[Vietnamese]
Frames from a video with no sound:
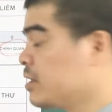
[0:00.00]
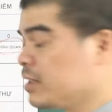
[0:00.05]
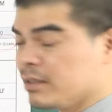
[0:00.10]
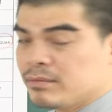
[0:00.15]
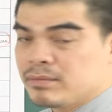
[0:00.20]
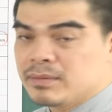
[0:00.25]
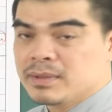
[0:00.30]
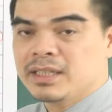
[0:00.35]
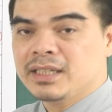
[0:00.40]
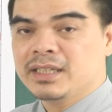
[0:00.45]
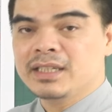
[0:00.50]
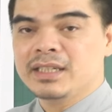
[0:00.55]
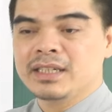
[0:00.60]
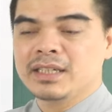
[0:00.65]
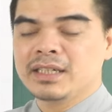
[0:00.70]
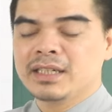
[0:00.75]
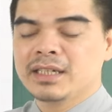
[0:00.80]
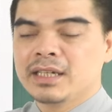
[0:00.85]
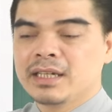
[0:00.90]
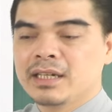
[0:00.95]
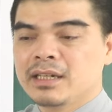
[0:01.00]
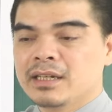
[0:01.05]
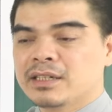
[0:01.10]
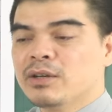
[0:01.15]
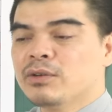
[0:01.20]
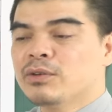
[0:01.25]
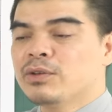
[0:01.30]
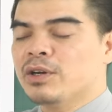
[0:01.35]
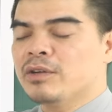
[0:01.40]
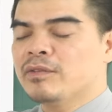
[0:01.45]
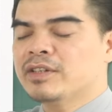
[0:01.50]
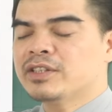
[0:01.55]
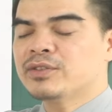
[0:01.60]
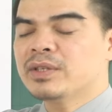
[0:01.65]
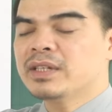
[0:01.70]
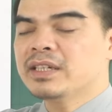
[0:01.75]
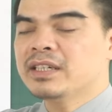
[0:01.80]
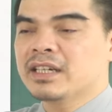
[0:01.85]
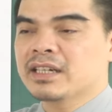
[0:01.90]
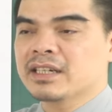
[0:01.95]
sống thì đâu đó vẫn
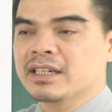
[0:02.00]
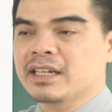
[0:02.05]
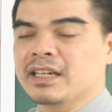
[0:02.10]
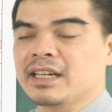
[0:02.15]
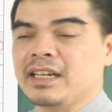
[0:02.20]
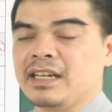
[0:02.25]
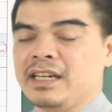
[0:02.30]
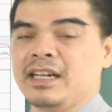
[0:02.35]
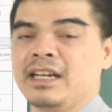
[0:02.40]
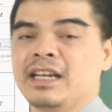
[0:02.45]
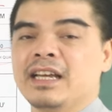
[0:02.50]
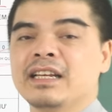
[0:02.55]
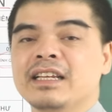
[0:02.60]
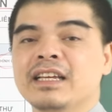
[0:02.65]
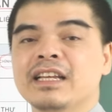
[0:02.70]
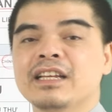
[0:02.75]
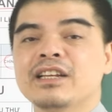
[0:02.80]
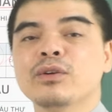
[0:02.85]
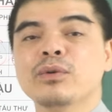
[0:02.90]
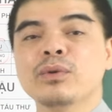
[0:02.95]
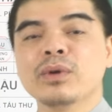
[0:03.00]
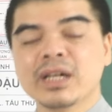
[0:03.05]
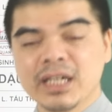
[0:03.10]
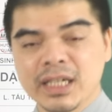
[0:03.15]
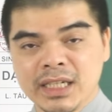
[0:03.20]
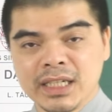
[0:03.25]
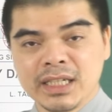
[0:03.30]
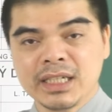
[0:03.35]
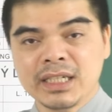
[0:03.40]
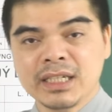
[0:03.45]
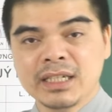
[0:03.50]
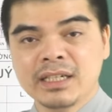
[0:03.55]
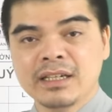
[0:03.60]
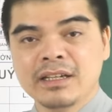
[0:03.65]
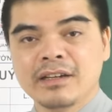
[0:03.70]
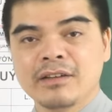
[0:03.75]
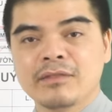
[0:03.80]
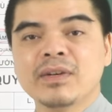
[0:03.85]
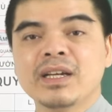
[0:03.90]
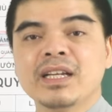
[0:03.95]
xuất hiện cái kẻ ghen ghét đố kỵ.
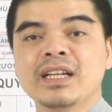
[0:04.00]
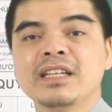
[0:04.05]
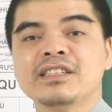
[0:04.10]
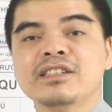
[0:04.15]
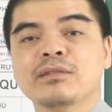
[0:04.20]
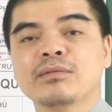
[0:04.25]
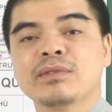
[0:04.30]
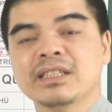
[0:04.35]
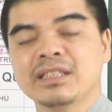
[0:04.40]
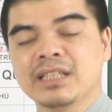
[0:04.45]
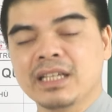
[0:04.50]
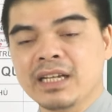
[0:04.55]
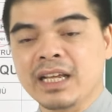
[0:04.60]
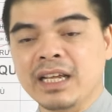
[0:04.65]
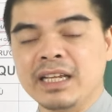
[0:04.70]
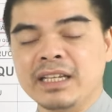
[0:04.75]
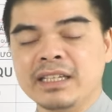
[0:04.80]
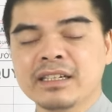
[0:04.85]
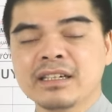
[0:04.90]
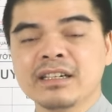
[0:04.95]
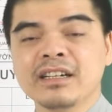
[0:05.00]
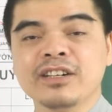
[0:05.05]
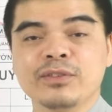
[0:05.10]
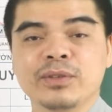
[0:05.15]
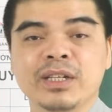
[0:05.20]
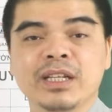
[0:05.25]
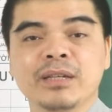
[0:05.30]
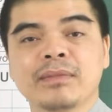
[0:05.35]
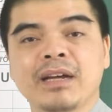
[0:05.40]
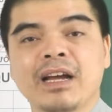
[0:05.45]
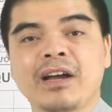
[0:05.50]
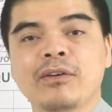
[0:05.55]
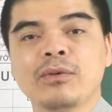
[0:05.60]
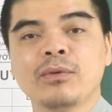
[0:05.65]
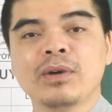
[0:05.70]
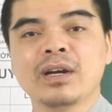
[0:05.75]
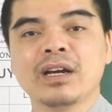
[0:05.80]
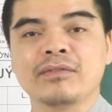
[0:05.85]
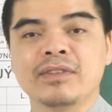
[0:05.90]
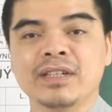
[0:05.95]
Vậy nên trong thời gian này những người tuổi Đinh Mão
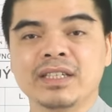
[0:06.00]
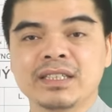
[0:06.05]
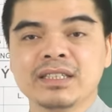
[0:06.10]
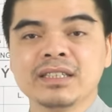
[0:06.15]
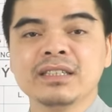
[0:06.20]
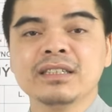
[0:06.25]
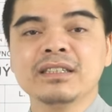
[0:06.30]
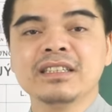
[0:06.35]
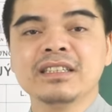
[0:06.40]
cũng cần phải giữ